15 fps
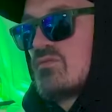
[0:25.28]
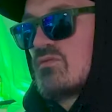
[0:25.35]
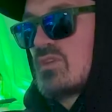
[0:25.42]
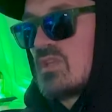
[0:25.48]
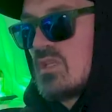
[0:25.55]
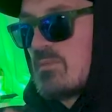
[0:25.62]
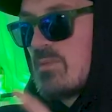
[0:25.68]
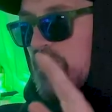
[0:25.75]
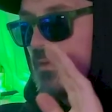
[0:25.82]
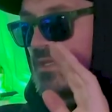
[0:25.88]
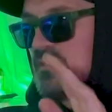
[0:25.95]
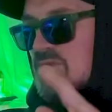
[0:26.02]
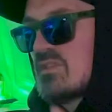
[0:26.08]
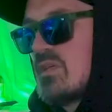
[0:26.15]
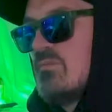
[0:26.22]
есть вот когда
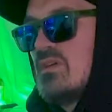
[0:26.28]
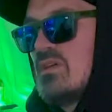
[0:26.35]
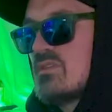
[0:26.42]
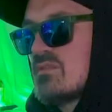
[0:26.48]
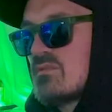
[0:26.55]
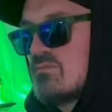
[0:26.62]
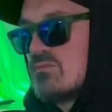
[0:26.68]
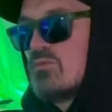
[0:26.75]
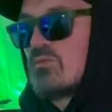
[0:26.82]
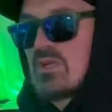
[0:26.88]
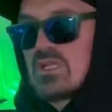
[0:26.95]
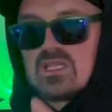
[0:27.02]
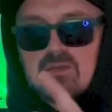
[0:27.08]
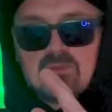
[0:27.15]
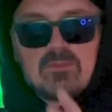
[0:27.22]
попадаешь в Дабас, ну,
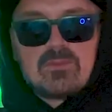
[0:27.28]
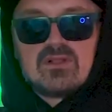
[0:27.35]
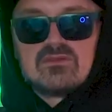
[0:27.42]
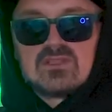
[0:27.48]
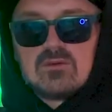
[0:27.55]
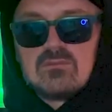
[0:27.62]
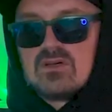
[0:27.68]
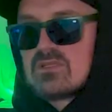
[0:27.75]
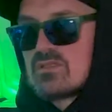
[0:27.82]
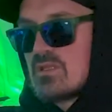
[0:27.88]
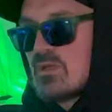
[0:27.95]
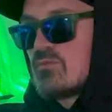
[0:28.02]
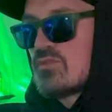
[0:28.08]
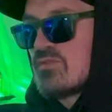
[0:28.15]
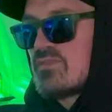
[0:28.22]
когда я попал в Дабас,
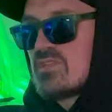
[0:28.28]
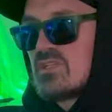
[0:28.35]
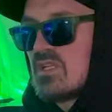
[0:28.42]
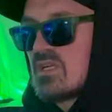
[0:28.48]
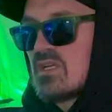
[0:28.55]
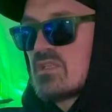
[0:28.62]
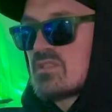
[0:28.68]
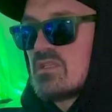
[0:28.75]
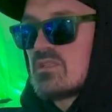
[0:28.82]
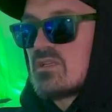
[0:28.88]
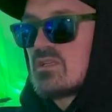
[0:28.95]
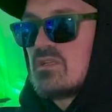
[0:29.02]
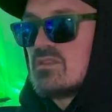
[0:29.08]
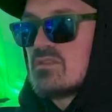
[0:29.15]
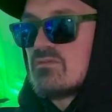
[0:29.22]
там уже все локации
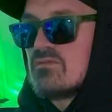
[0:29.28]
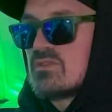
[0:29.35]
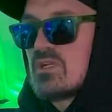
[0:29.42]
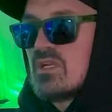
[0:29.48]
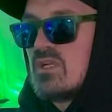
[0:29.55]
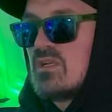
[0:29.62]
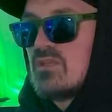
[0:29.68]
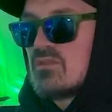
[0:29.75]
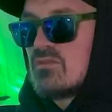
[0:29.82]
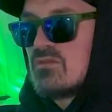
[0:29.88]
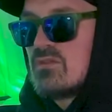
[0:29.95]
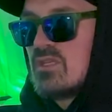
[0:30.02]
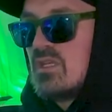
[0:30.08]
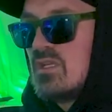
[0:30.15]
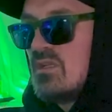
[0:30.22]
открылись. Вот реально.
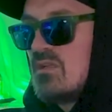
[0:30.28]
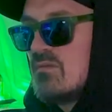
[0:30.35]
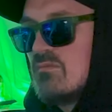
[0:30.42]
Туннель.